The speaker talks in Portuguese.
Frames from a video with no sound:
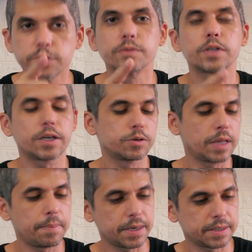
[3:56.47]
vão te
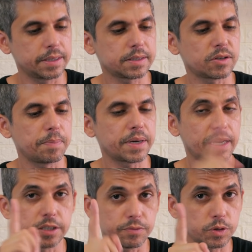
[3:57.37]
ajudar bastante, que são
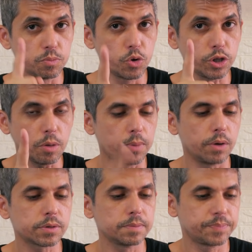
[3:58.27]
aplicativos muito
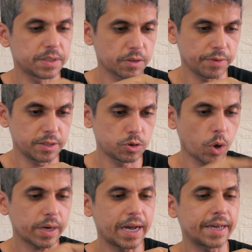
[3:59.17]
bons. Você só vai
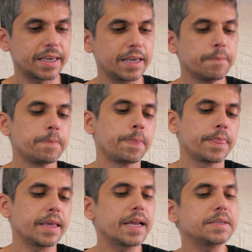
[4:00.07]
tocar aqui e ele